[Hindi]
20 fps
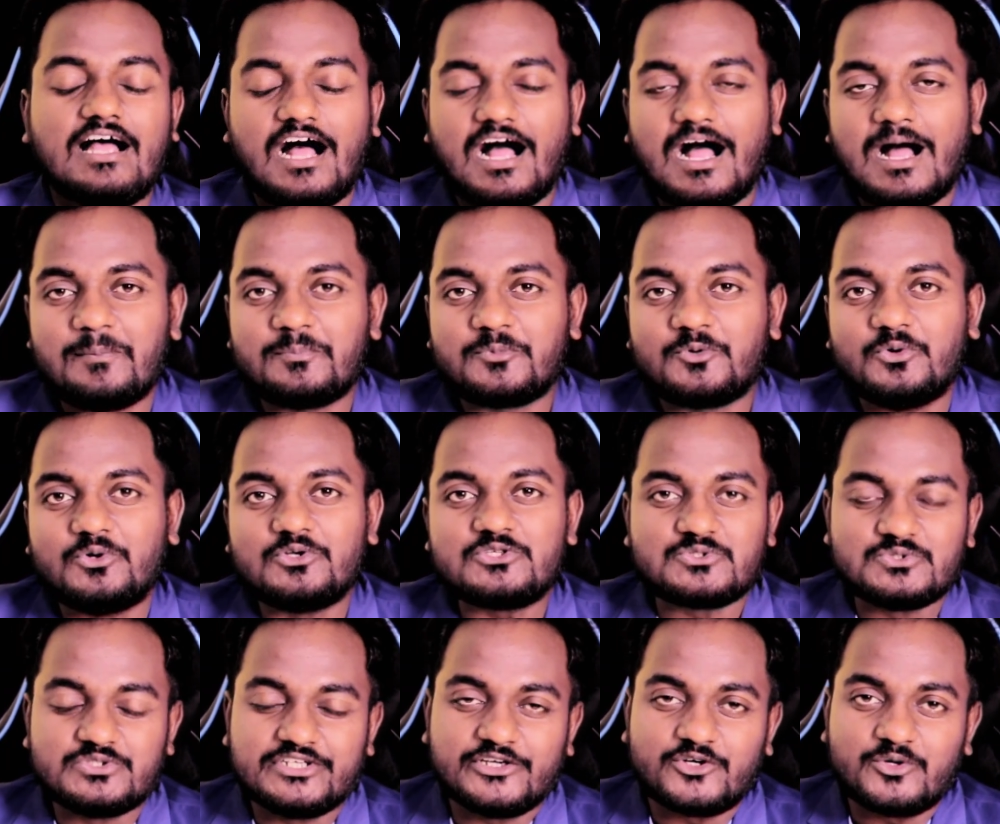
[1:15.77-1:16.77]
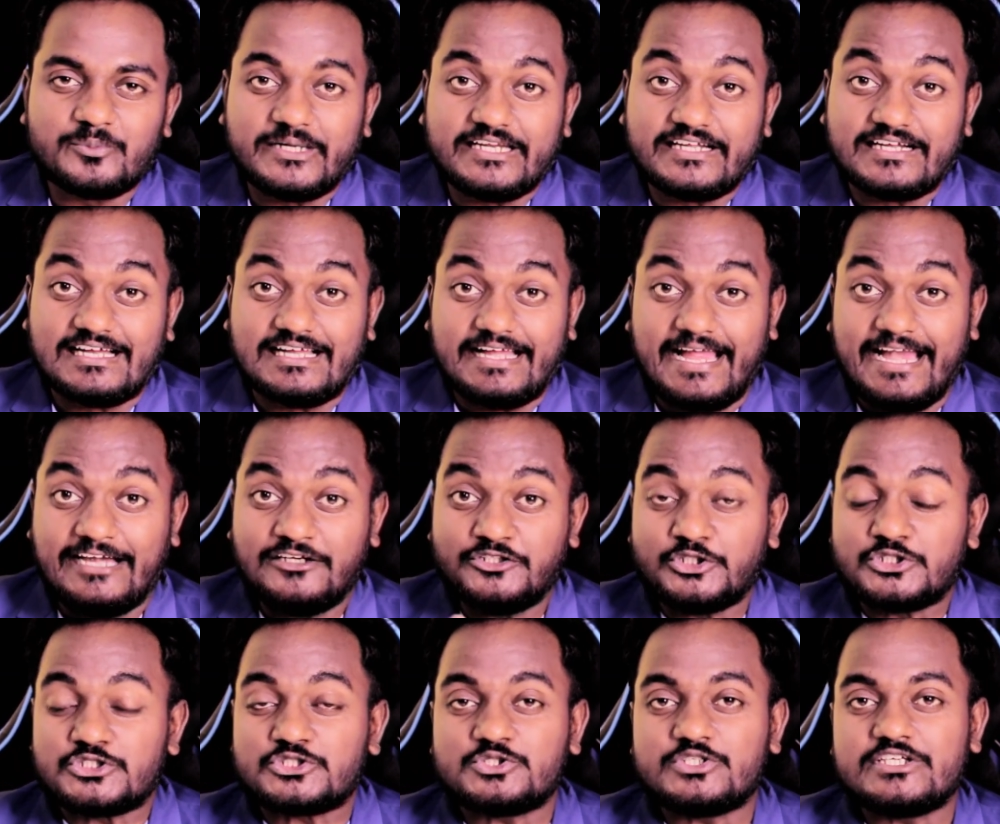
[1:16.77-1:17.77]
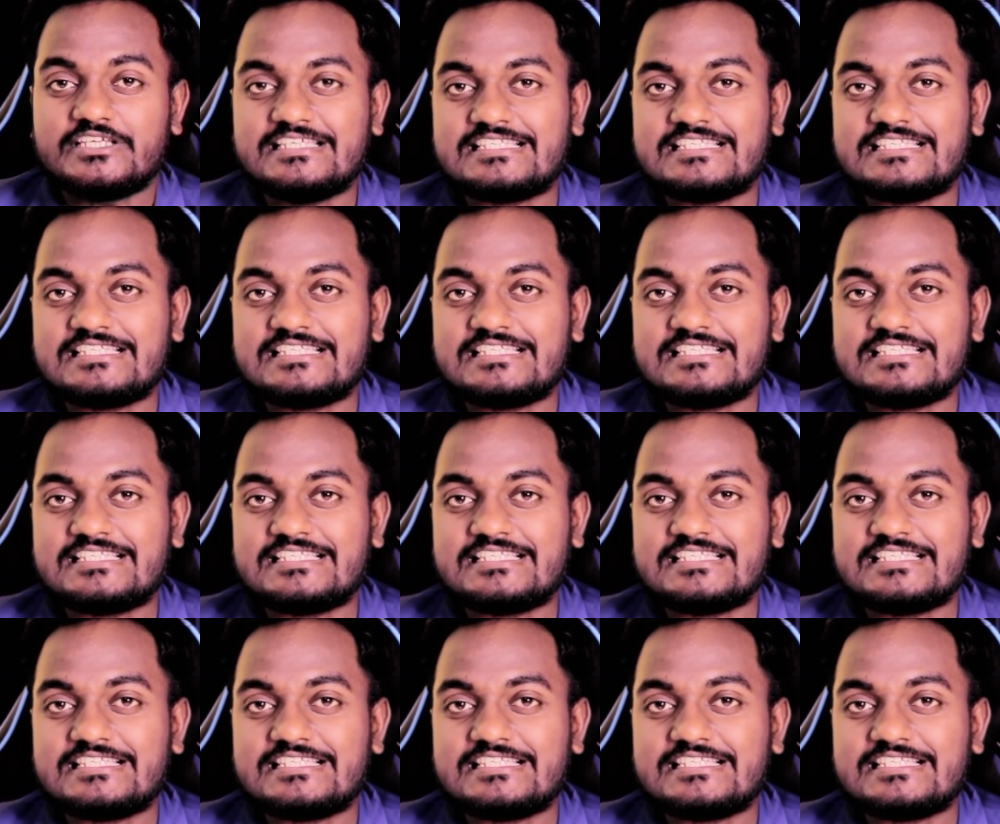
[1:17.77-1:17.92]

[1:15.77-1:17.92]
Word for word: आपको सुनने को मिलेगा एंड दोस्तों